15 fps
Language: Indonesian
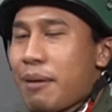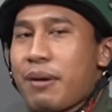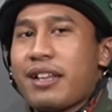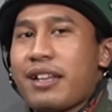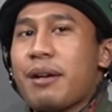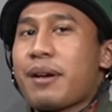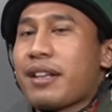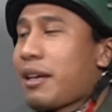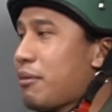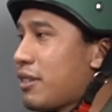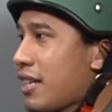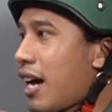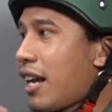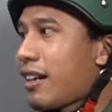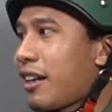kita milihnya partai
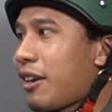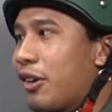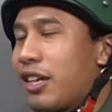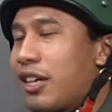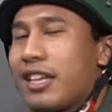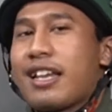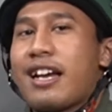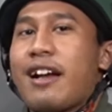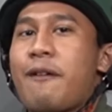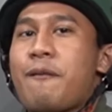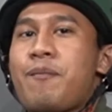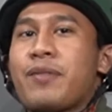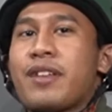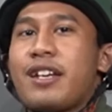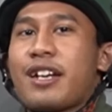besar kalau yeah,
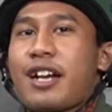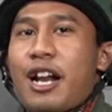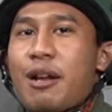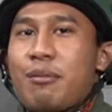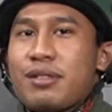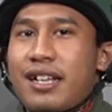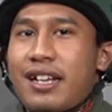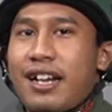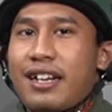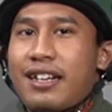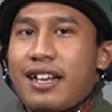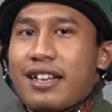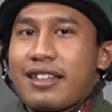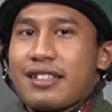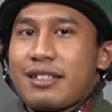betul. kalau misalnya di
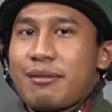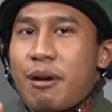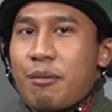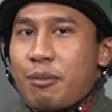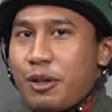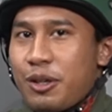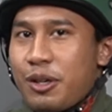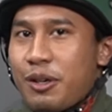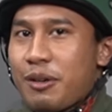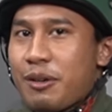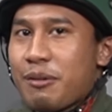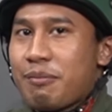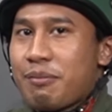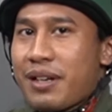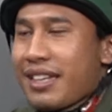atas 50
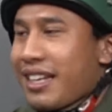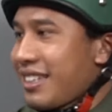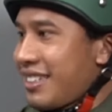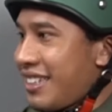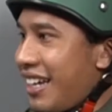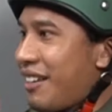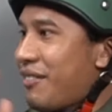partai kecil